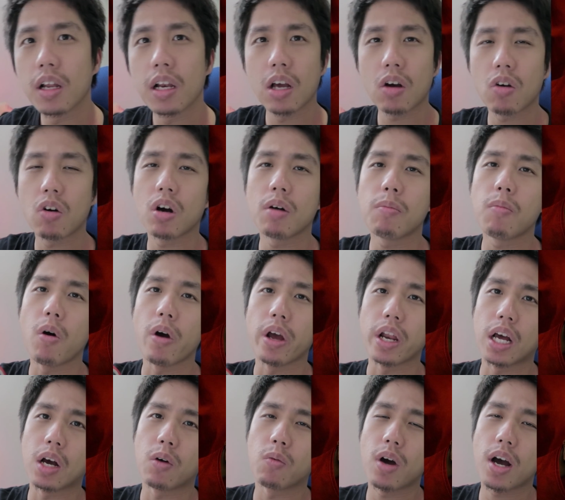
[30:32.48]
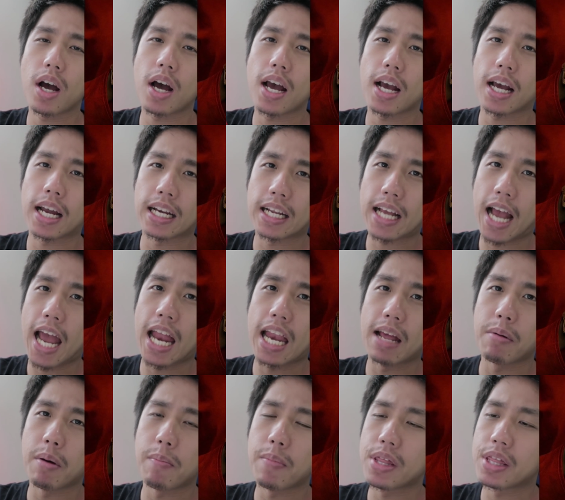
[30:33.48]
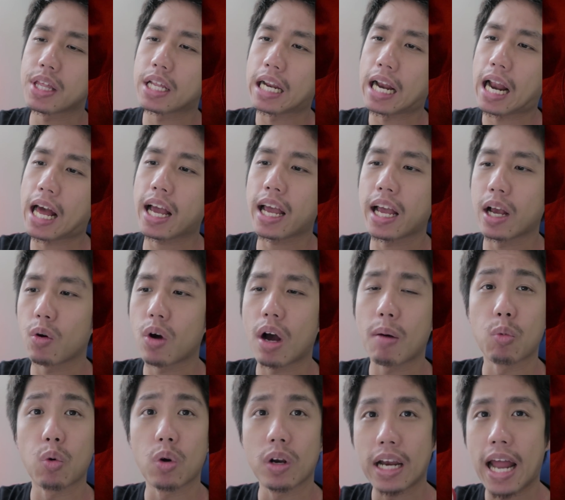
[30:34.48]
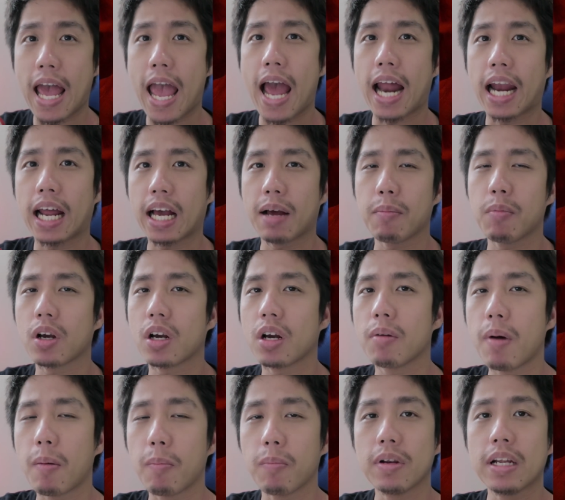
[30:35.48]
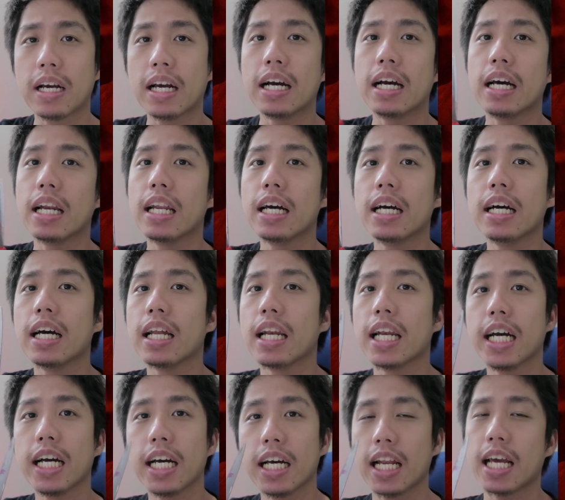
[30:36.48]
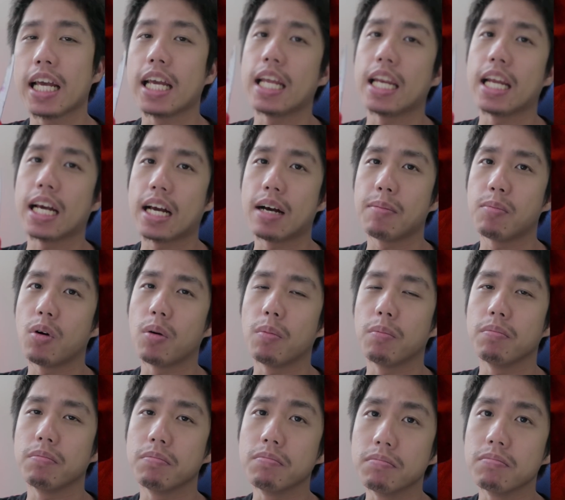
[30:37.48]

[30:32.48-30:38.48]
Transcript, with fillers: แล้วเขาก็บ่อยนะครับว่ากรรไกรเนี่ยมันเป็นสัญลักษณ์แห่งความรุนแรงนะครับแล้วก็แบบเรื่องเฮอร์เลอร์อะไรอย่างนี้นะครับผม